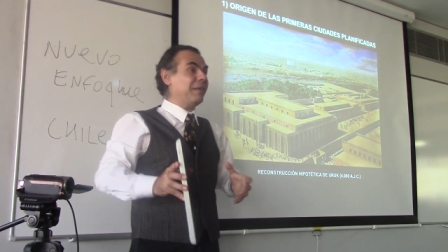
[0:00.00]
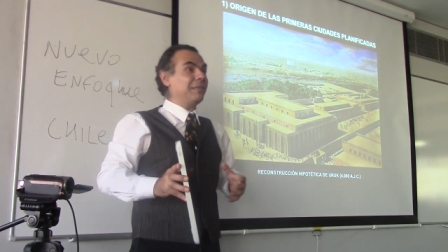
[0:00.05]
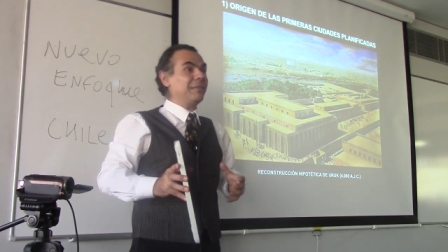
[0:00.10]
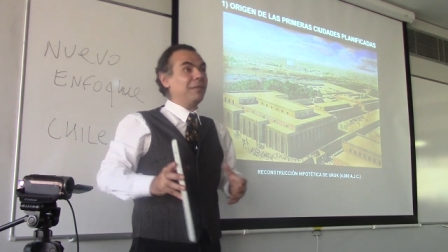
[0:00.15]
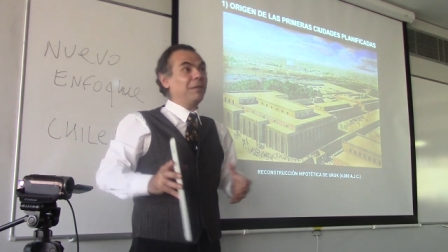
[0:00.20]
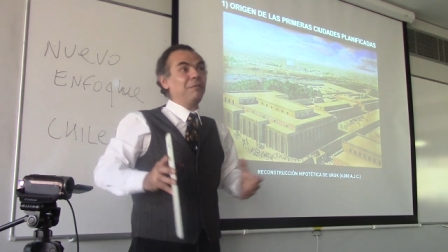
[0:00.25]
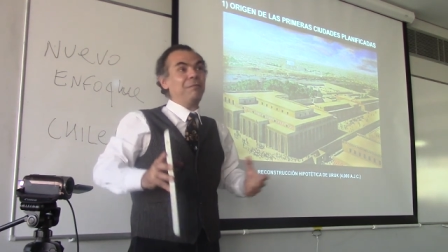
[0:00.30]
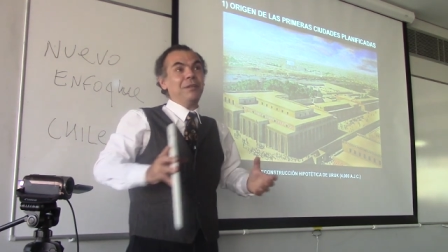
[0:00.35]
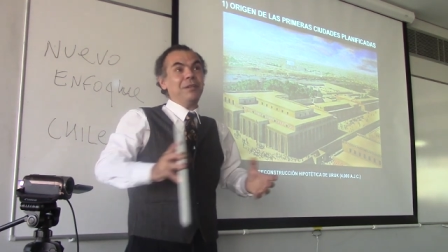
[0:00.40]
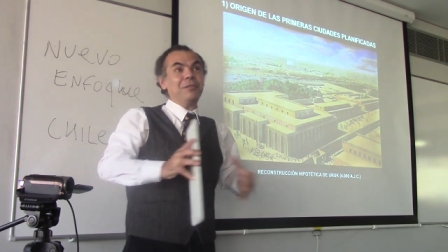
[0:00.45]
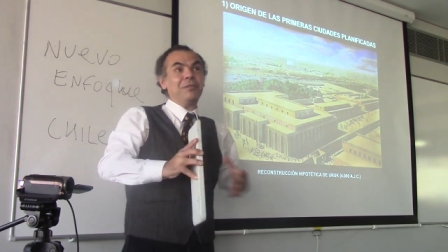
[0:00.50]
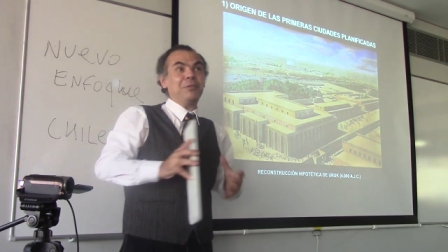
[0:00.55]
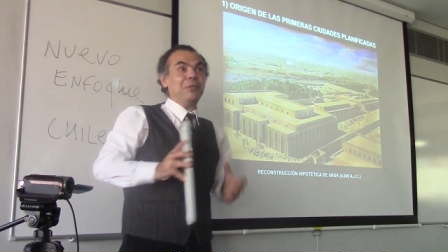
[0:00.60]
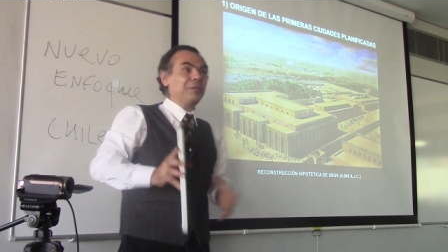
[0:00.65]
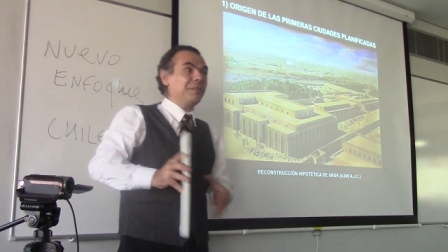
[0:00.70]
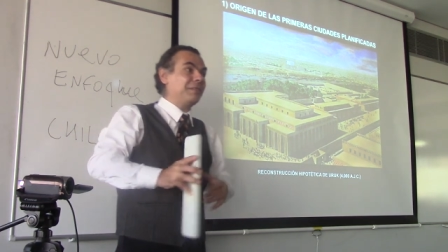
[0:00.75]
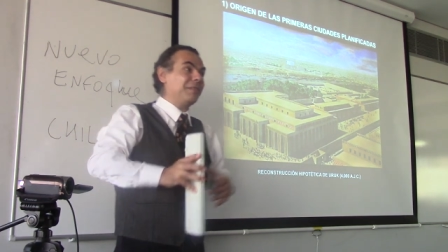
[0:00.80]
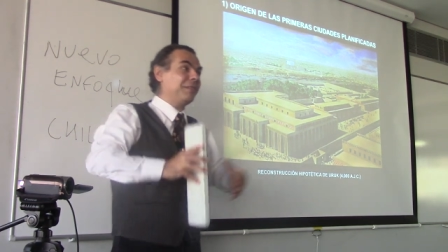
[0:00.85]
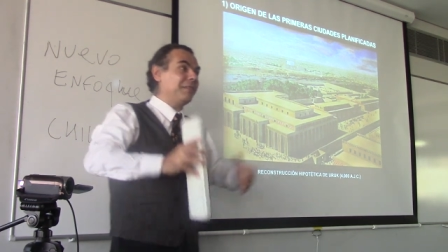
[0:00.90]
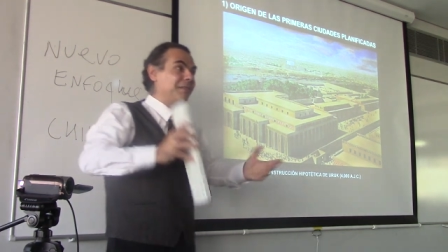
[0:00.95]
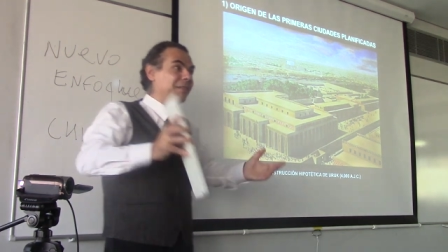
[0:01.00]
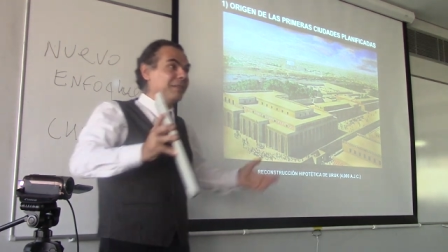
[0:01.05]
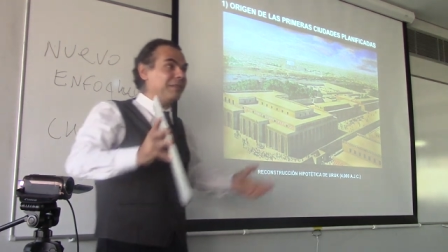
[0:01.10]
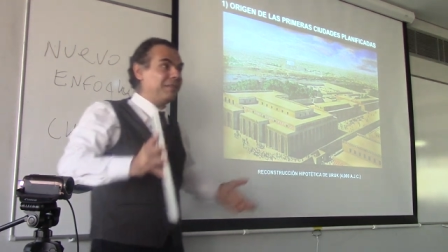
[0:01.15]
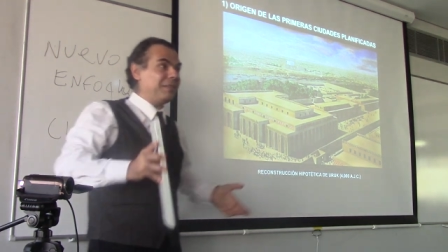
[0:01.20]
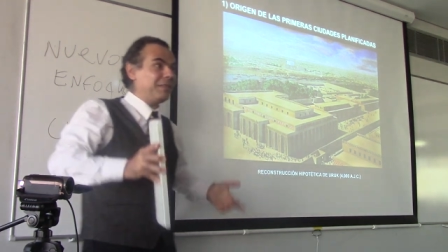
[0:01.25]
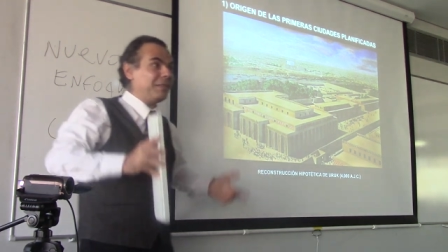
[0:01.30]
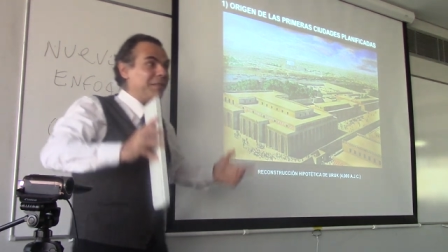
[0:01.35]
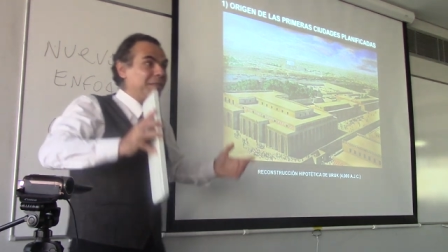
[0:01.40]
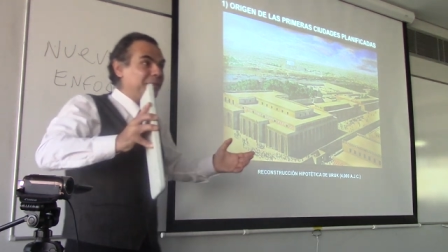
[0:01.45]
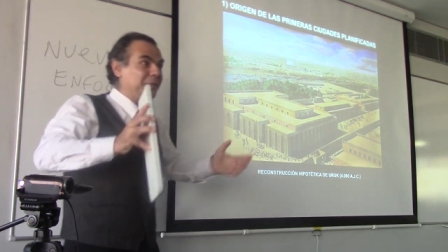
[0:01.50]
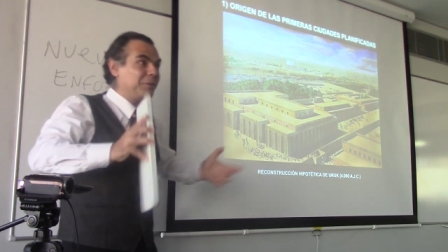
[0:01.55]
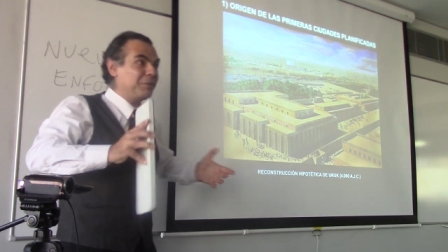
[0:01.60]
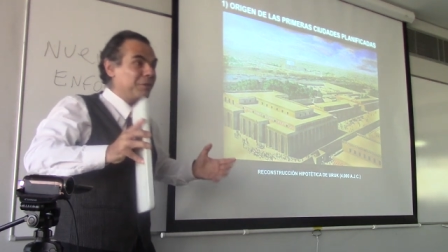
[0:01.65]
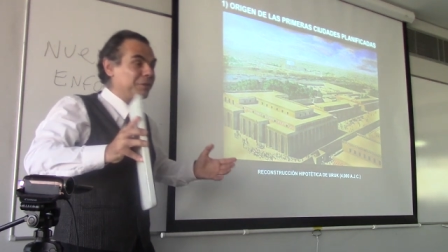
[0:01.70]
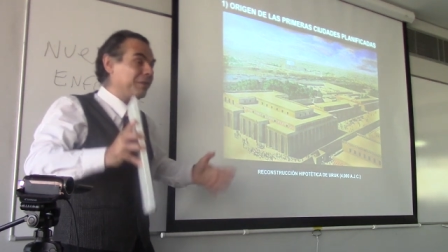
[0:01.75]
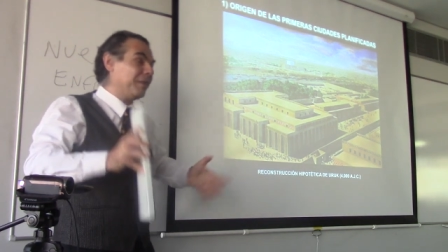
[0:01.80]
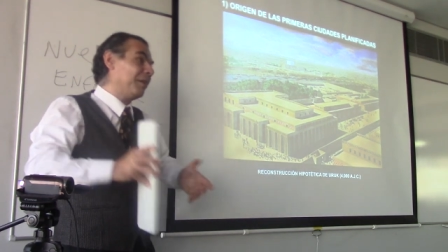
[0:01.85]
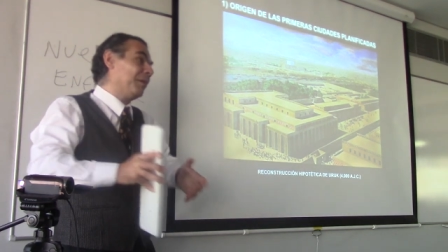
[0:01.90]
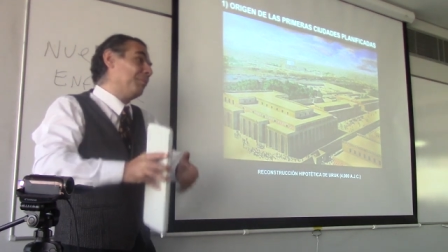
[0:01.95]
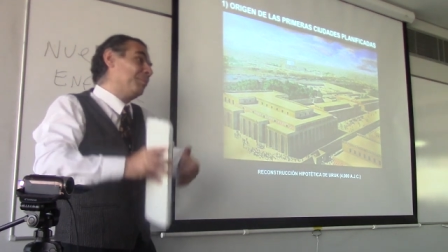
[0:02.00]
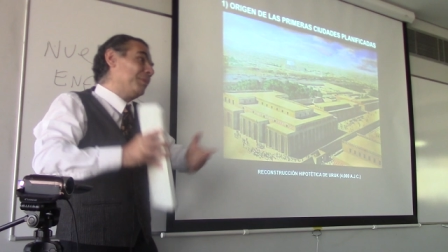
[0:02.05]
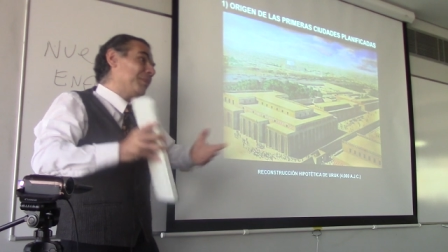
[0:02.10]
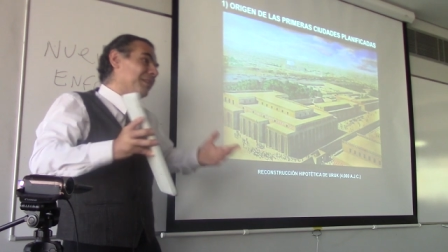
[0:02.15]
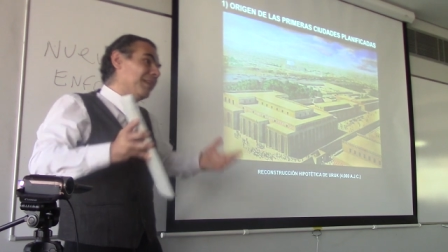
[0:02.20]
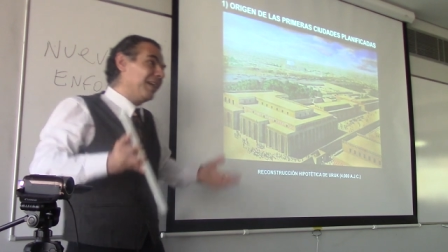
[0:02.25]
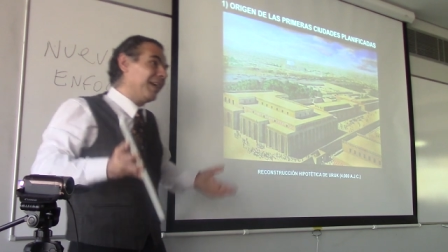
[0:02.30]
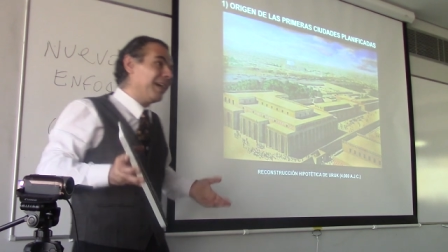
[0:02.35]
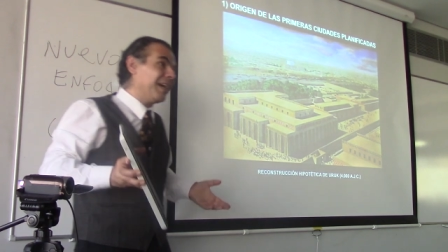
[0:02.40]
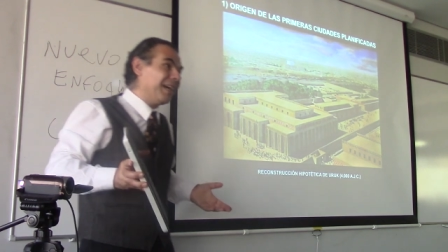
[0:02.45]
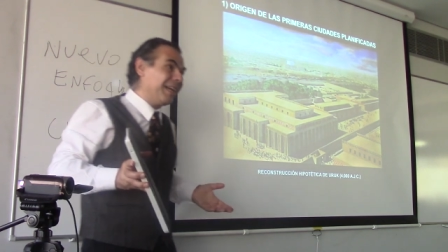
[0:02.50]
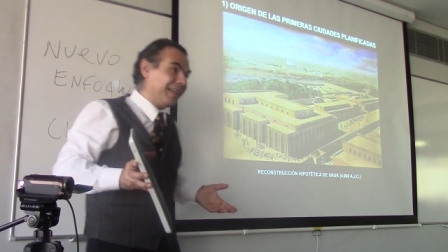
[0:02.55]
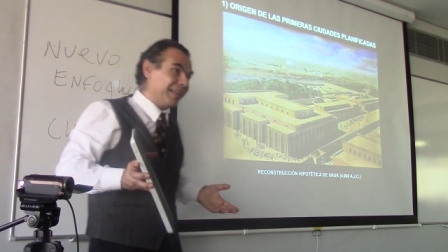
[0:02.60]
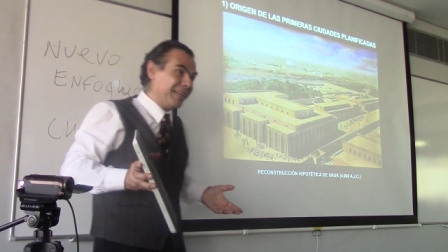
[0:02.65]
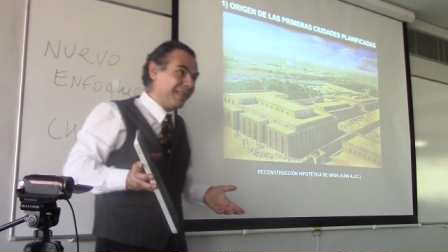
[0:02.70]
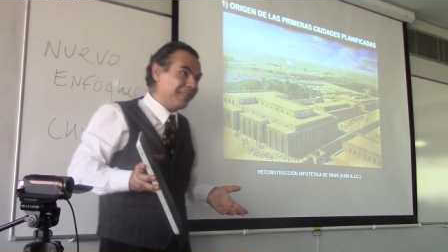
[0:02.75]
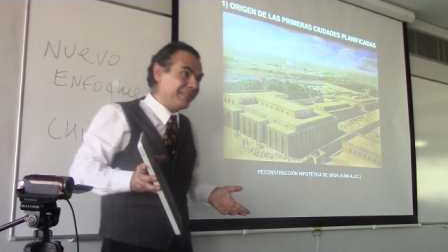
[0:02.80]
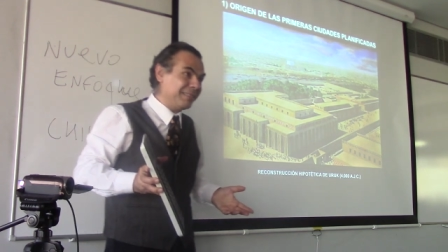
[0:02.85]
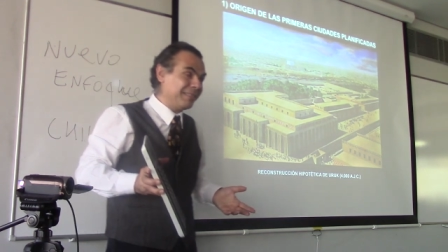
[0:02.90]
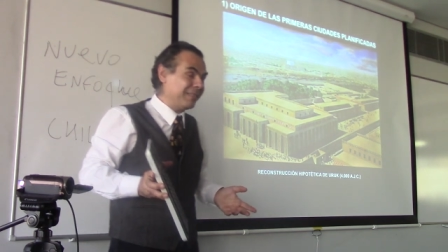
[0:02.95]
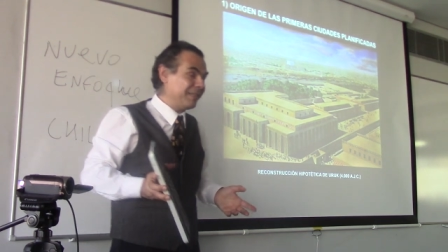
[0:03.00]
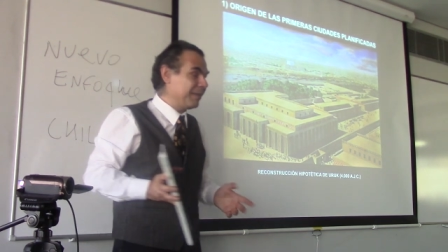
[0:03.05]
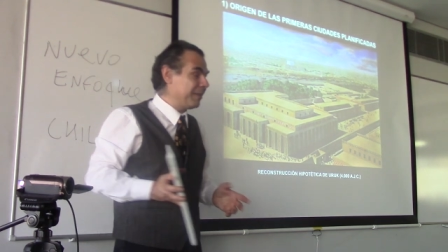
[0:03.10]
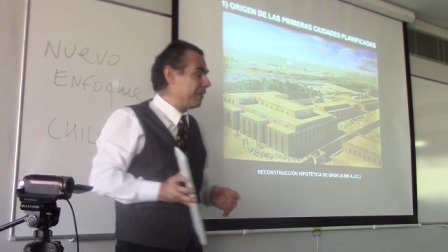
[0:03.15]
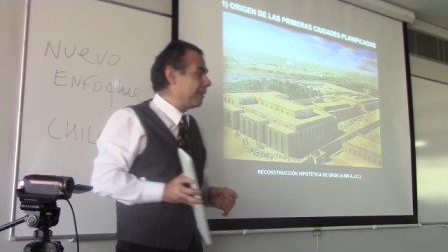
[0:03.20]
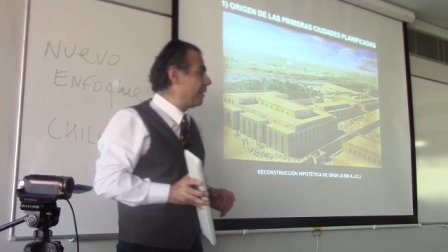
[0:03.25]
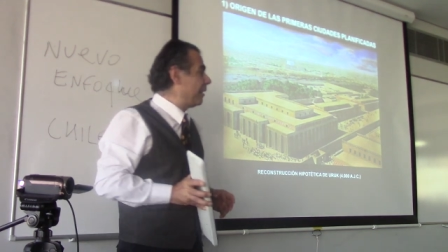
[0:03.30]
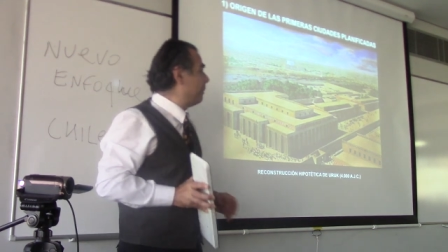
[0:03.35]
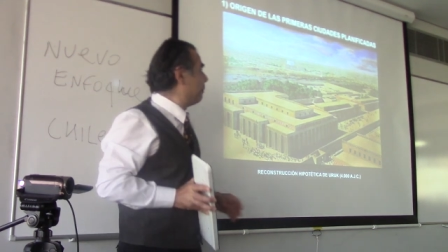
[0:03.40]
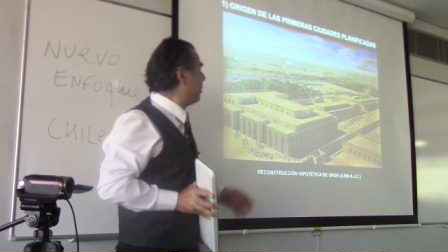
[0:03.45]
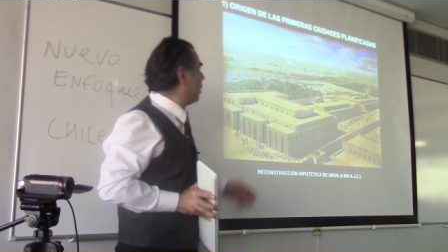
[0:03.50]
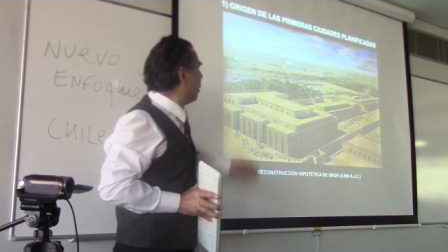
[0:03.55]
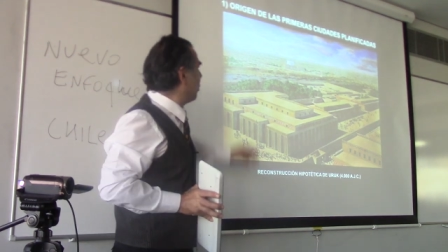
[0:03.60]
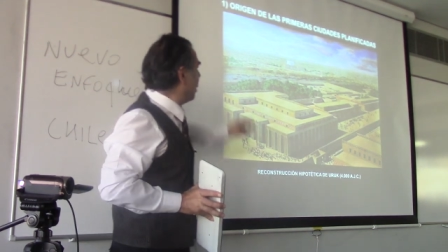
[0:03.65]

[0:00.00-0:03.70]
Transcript: tener fricciones entre sí, distinto empiezan las guerras. Pero